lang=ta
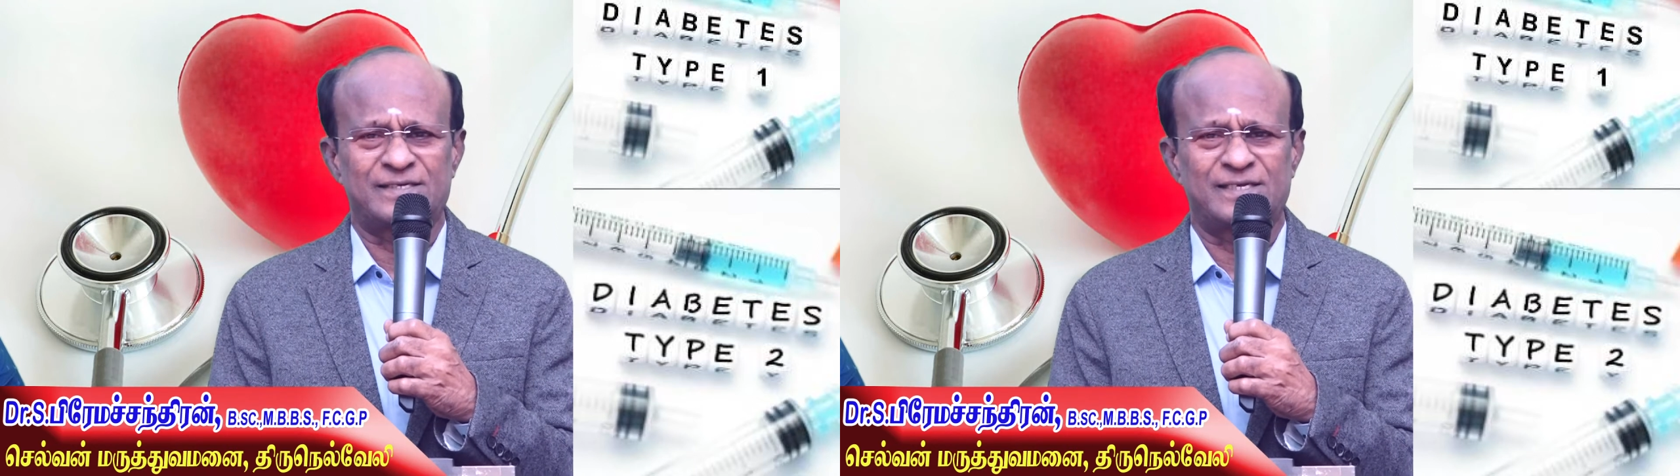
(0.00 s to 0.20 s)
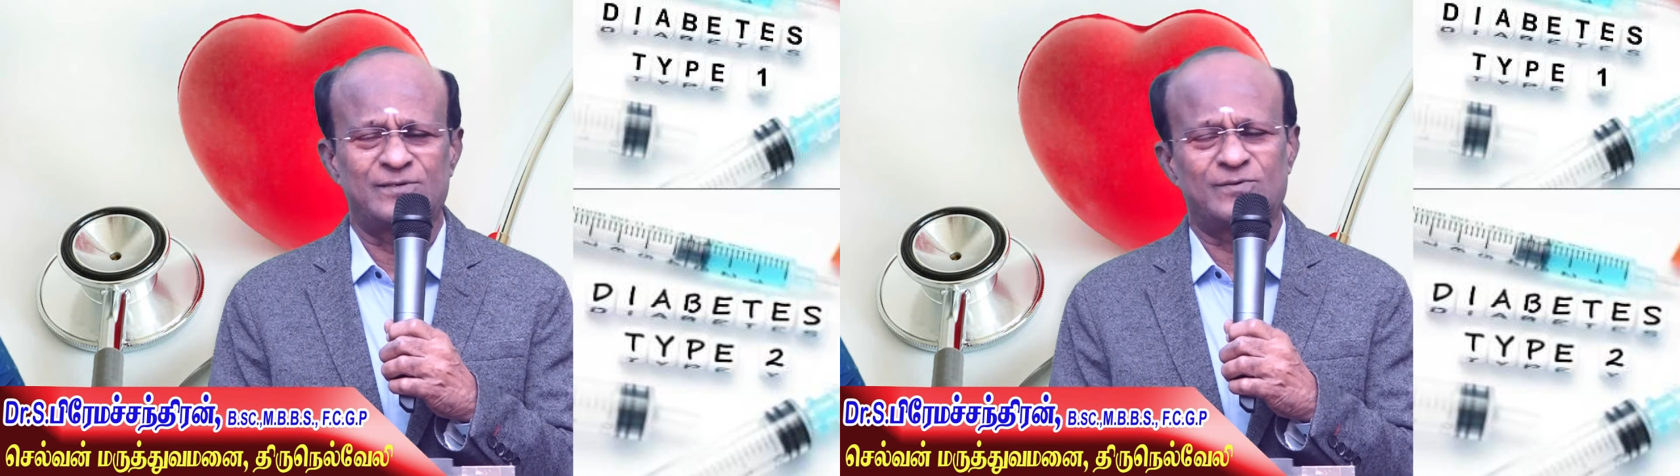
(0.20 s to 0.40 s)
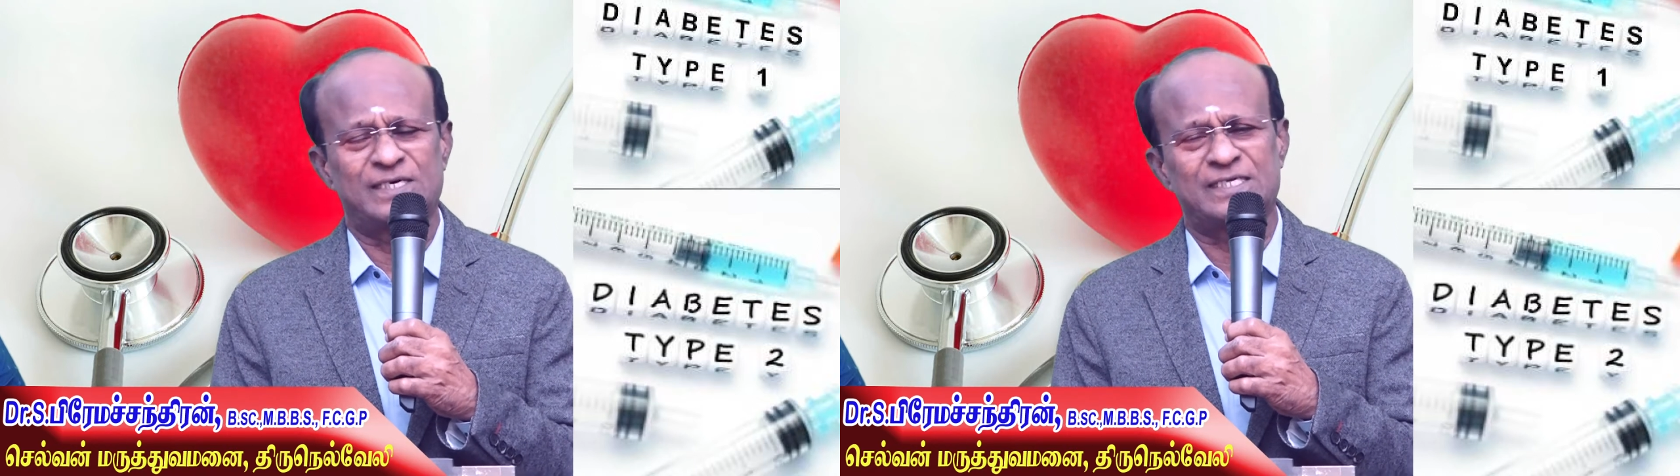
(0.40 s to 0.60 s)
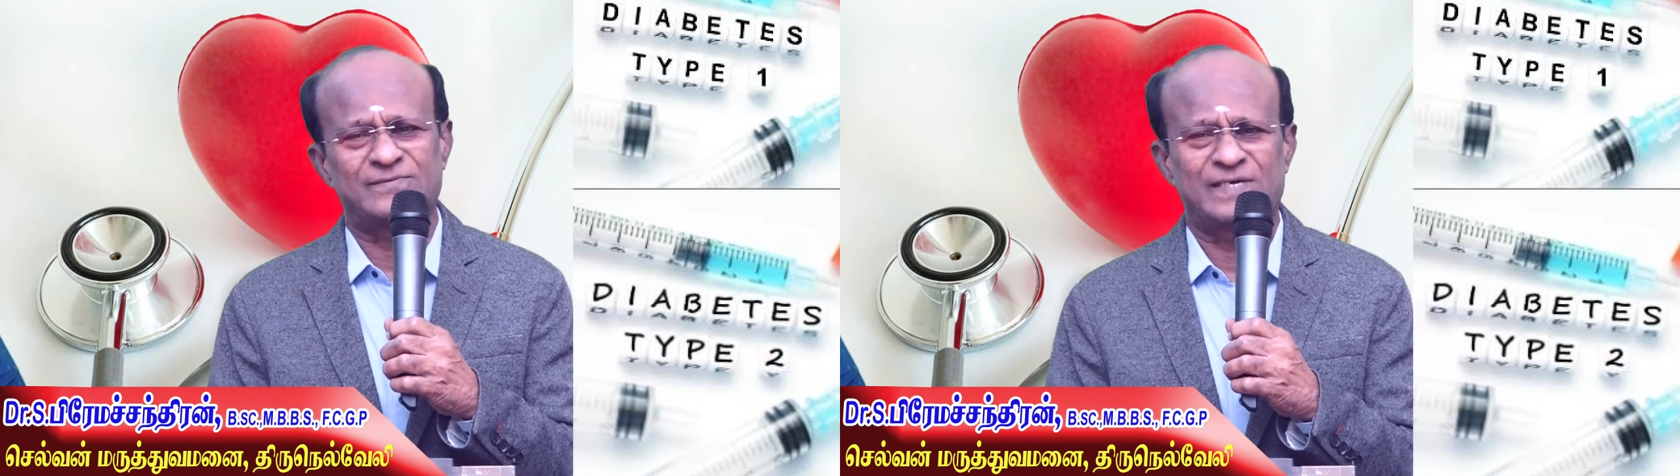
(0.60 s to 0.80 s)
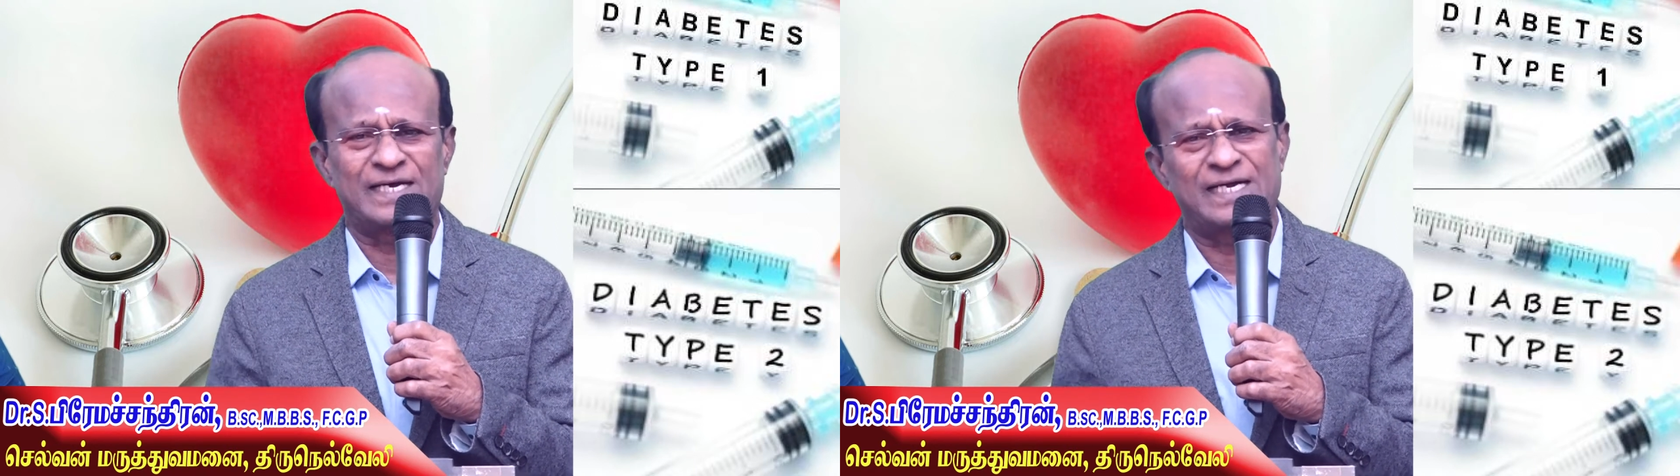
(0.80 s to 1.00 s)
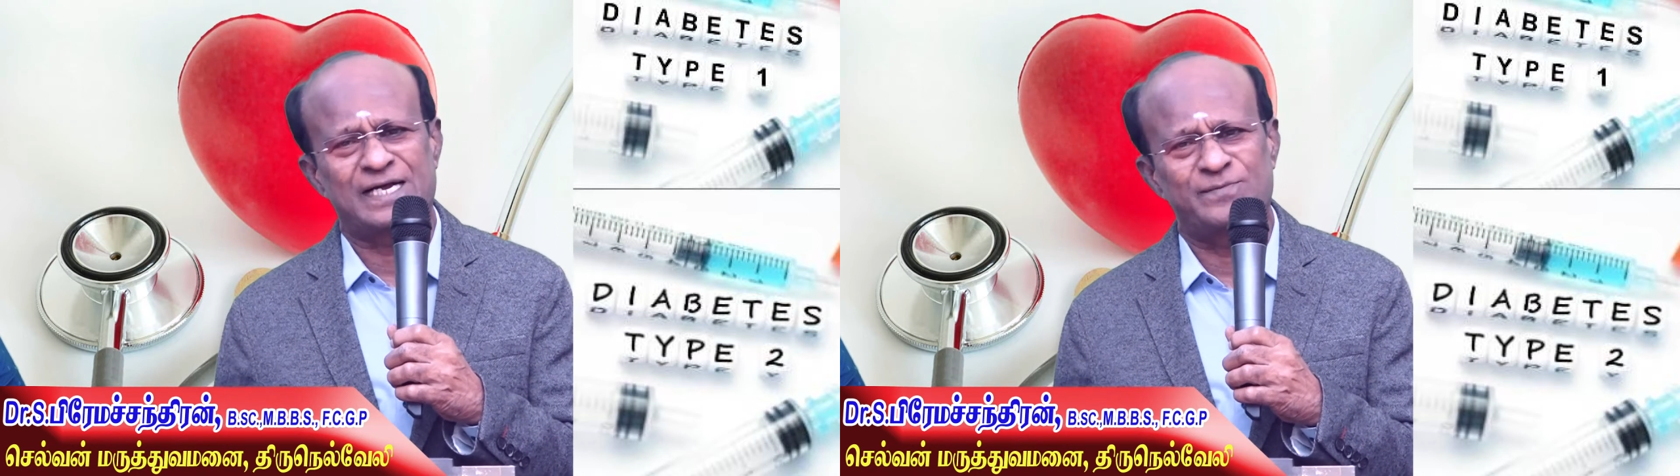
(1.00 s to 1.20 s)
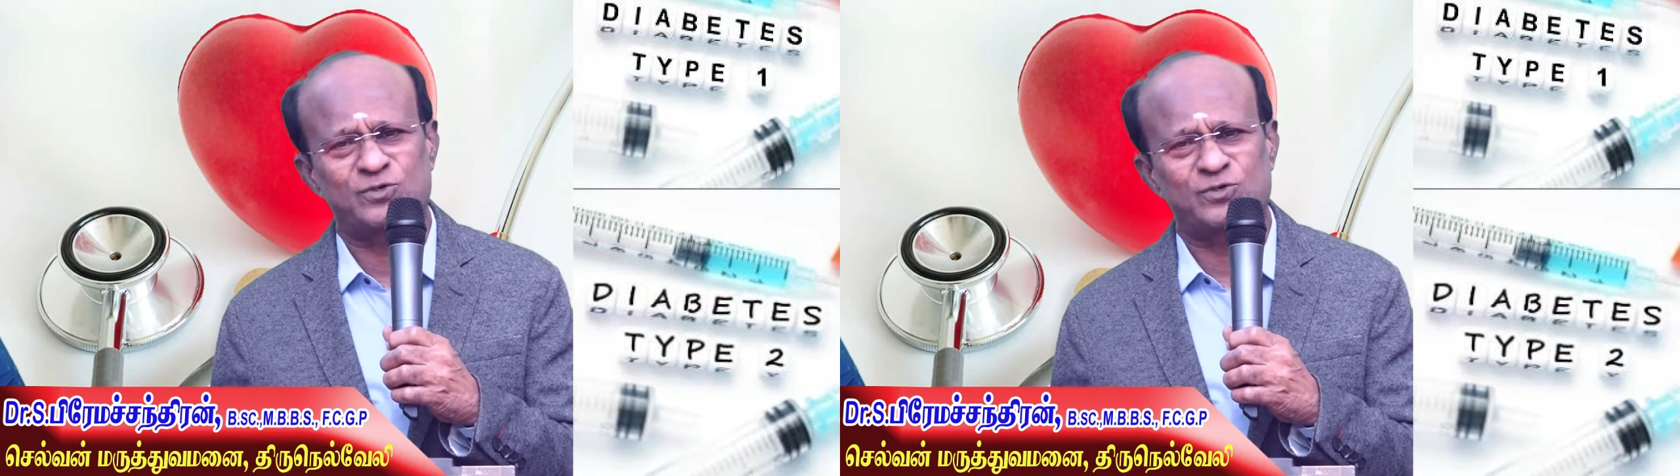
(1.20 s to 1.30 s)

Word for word: திடீர்னு ஒரு நினச்சி விட்டாங்கன்னா அங்கே